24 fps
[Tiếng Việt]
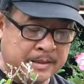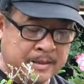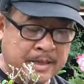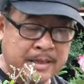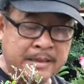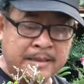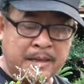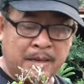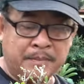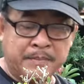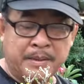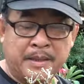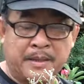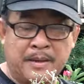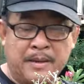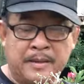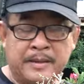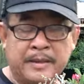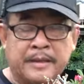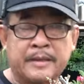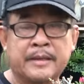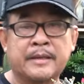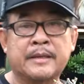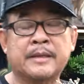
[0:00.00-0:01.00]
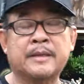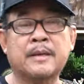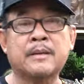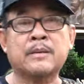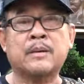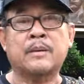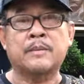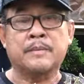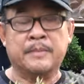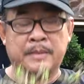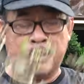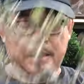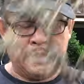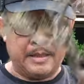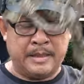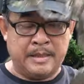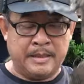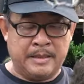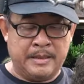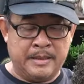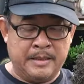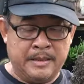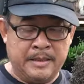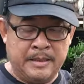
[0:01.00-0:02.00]
đất trồng cho nó thì nó cũng
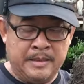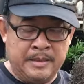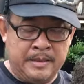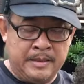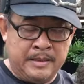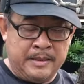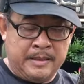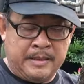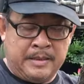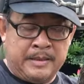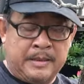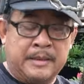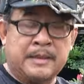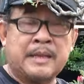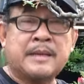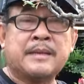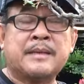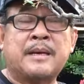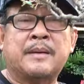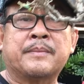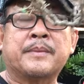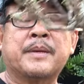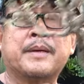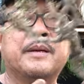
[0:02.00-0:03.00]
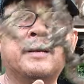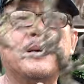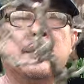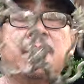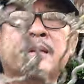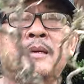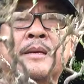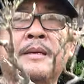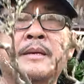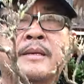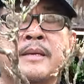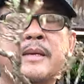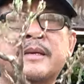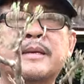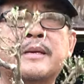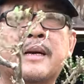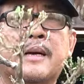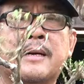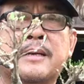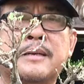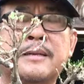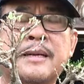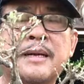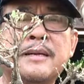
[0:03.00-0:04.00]
à, đất trồng cho nó thì chỉ
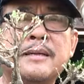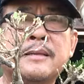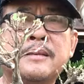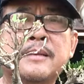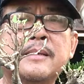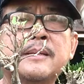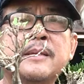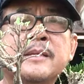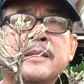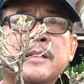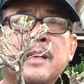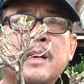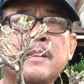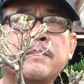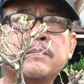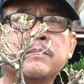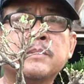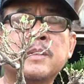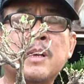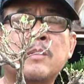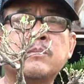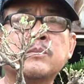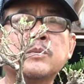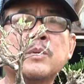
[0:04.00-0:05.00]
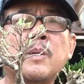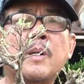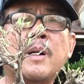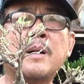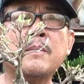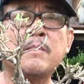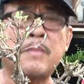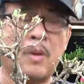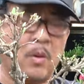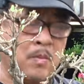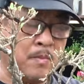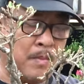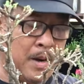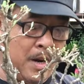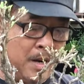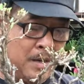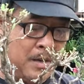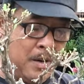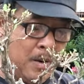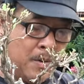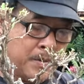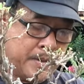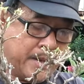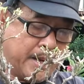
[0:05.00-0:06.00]
cần đất tươi xốp thông thoáng màu mỡ
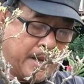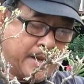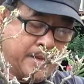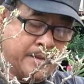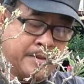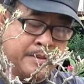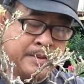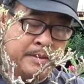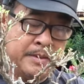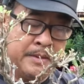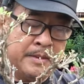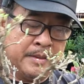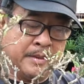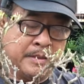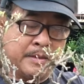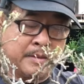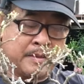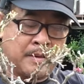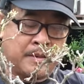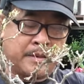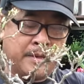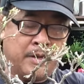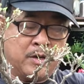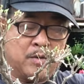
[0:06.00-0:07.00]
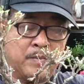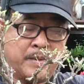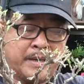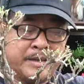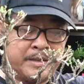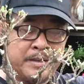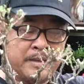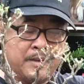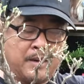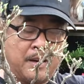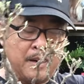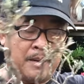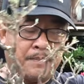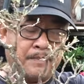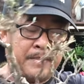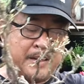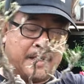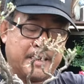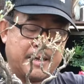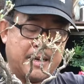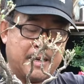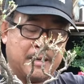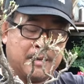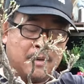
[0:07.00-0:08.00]
là ok còn nếu mà trường hợp
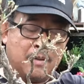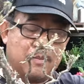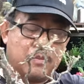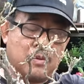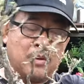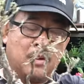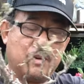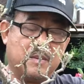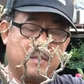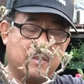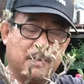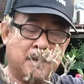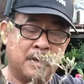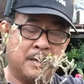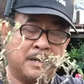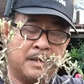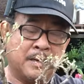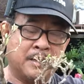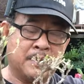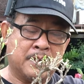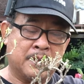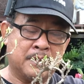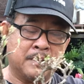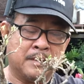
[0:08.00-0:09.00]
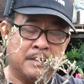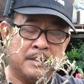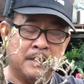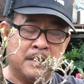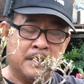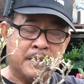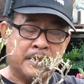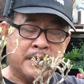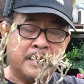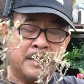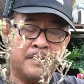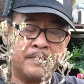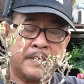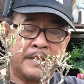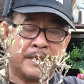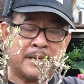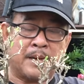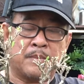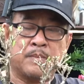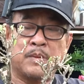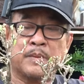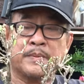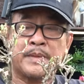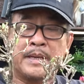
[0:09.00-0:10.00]
mà đất không có mà khi mà
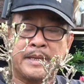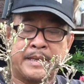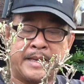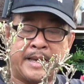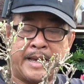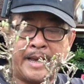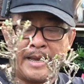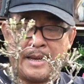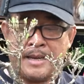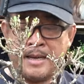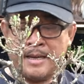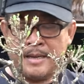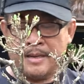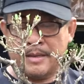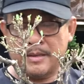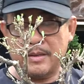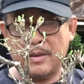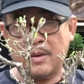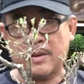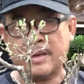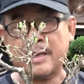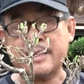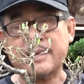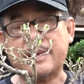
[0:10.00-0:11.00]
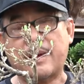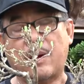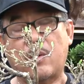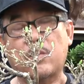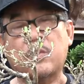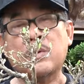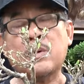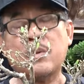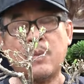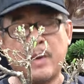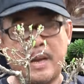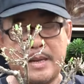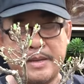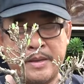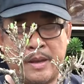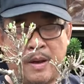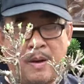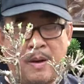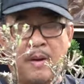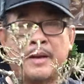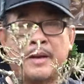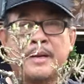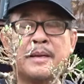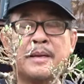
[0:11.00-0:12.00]
trồng thời gian á do cái chậu nó quá
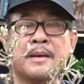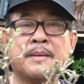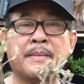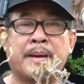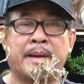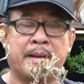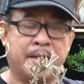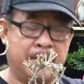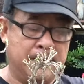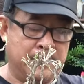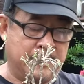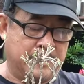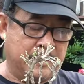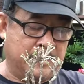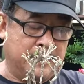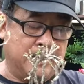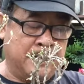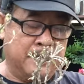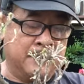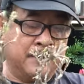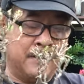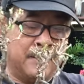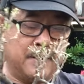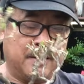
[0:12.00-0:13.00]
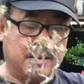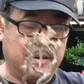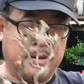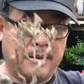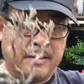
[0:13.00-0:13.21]
nhỏ đó các bạn nó